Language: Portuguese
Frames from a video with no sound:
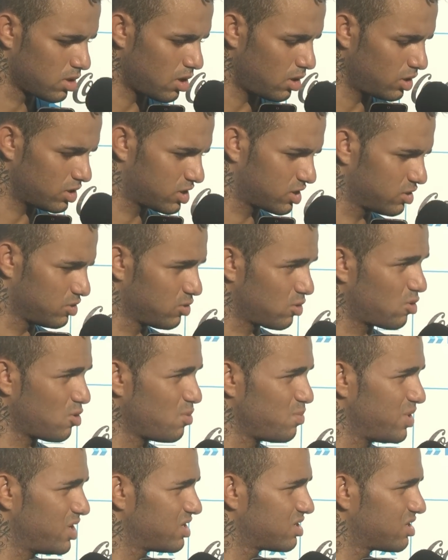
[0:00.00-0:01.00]
Acho que no
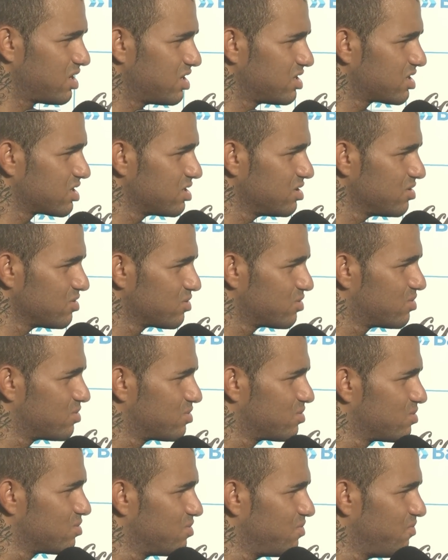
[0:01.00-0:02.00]
começo, acho que eu
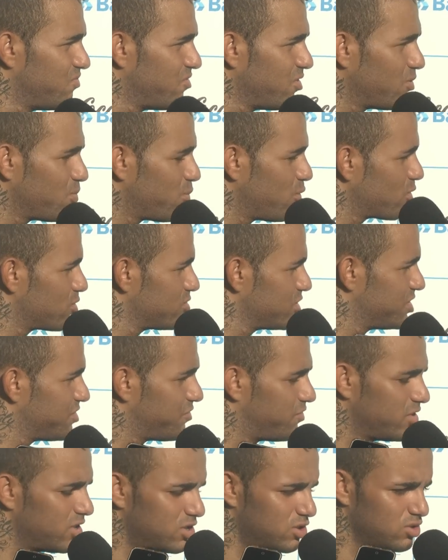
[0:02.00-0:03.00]
veio um pouco
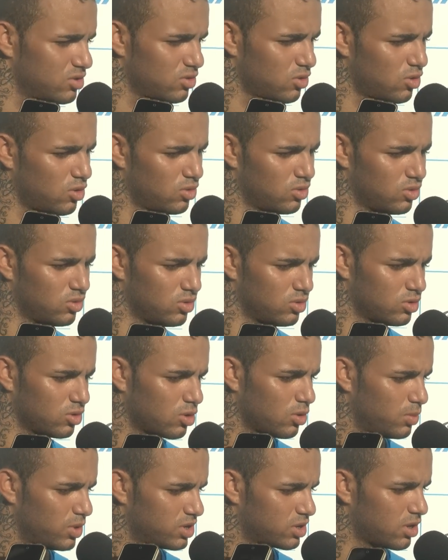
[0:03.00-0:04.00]
difícil no, no
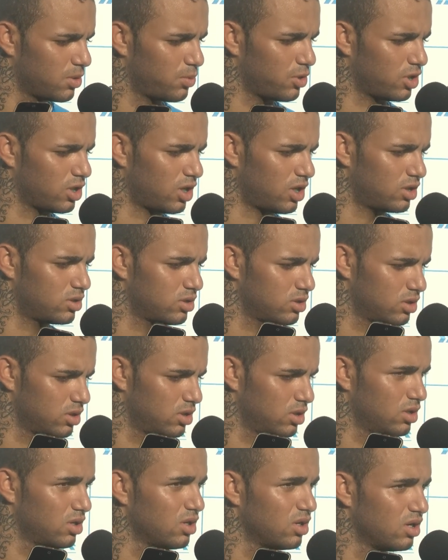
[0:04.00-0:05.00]
começo do campeonato.
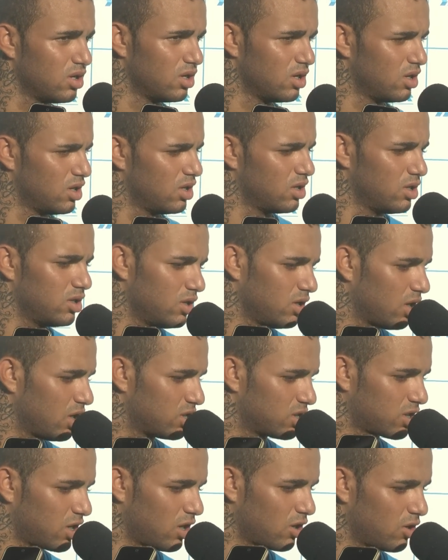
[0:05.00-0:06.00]
E
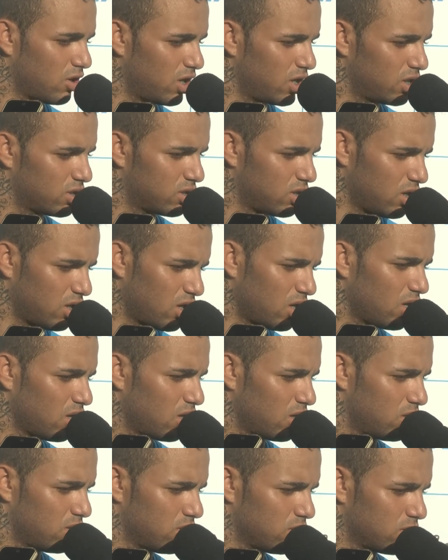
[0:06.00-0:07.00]
acho que agora
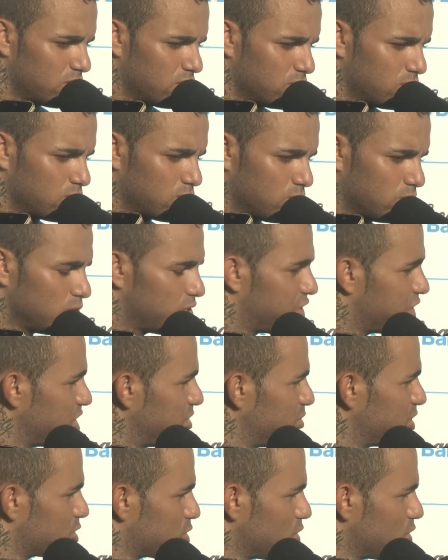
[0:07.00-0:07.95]
está com o time